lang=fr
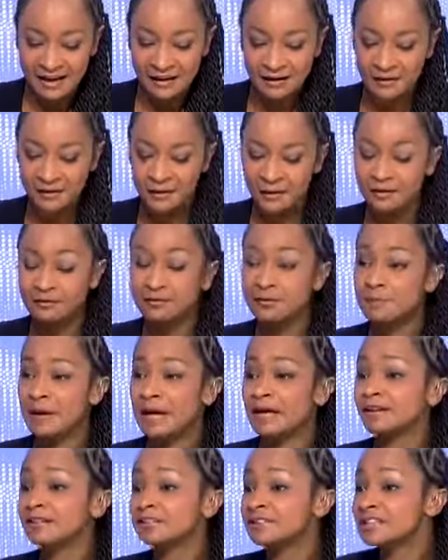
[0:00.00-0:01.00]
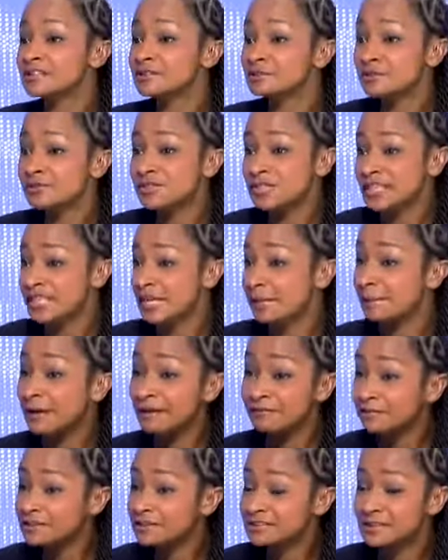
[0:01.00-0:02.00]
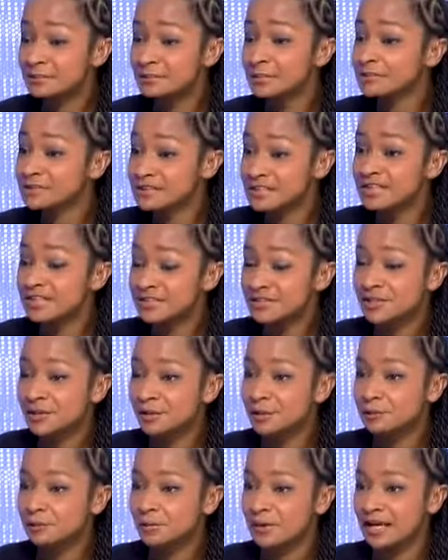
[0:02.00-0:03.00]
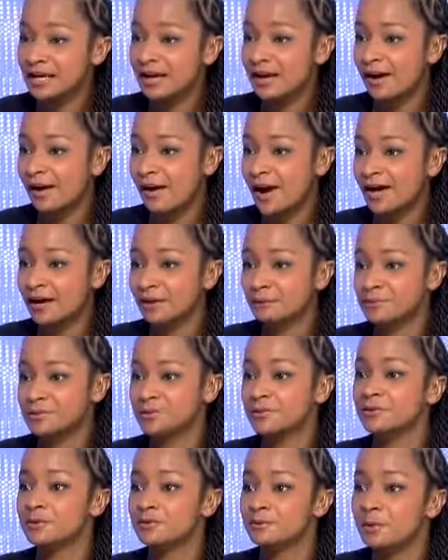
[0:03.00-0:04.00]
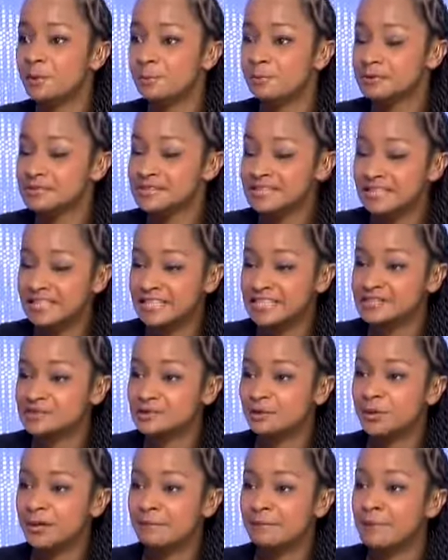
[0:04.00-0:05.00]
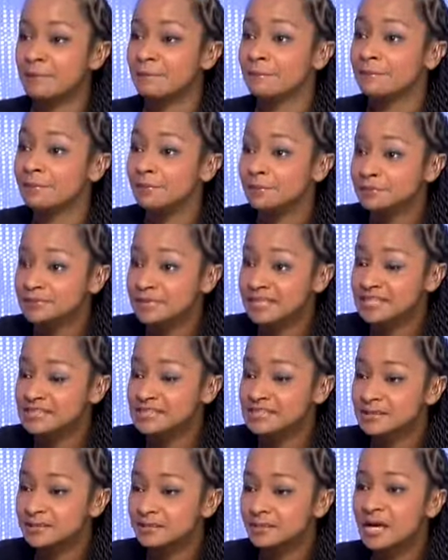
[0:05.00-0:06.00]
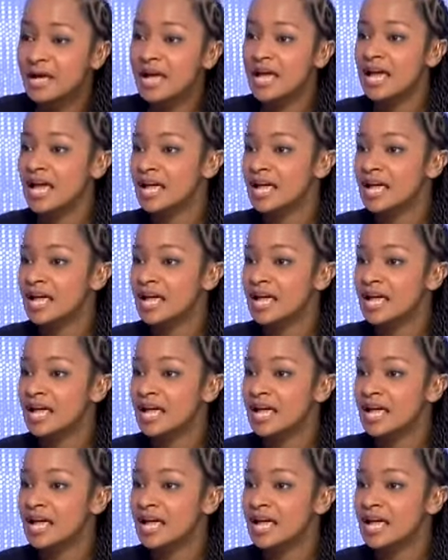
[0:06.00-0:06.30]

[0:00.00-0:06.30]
euh, en vous parlant d'un sujet qui n'est pas forcément aussi léger qu'on pourrait le croire, hein, puisque l'humour pose des questions et même beaucoup de questions.